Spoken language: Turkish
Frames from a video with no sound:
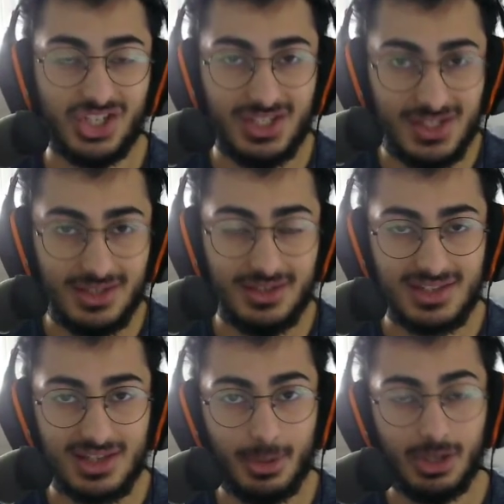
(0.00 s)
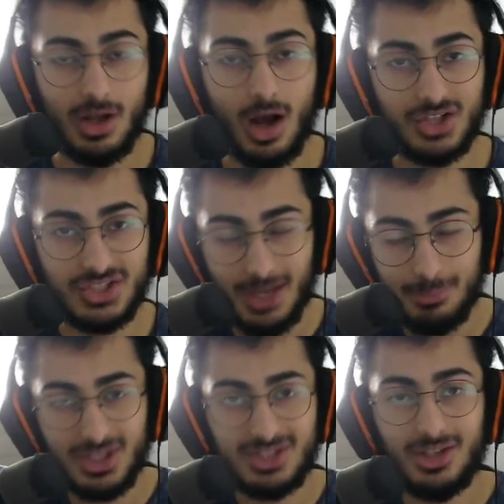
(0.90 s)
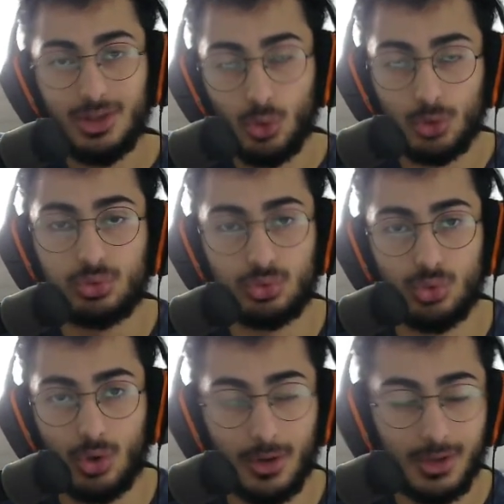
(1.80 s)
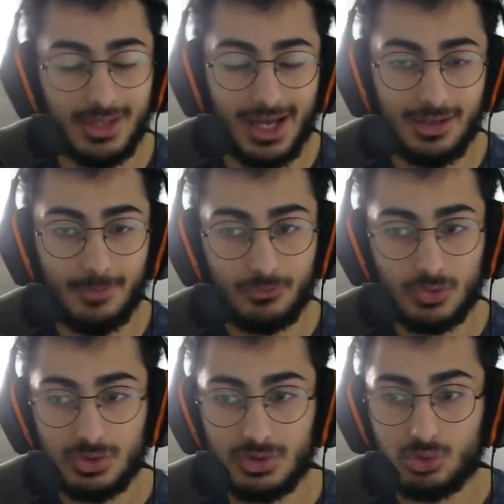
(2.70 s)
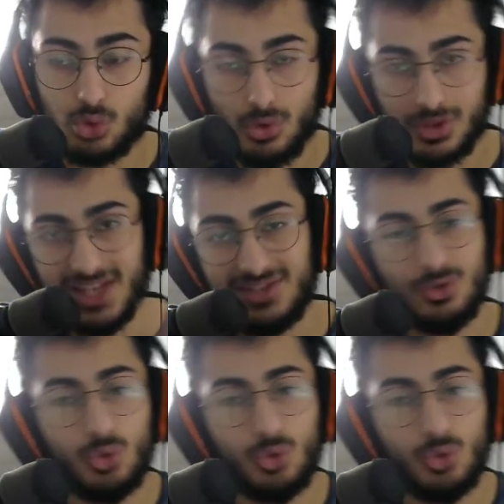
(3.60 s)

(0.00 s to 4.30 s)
girdiğiniz zaman acayip derecede yol tutuyor. Yani çok keskin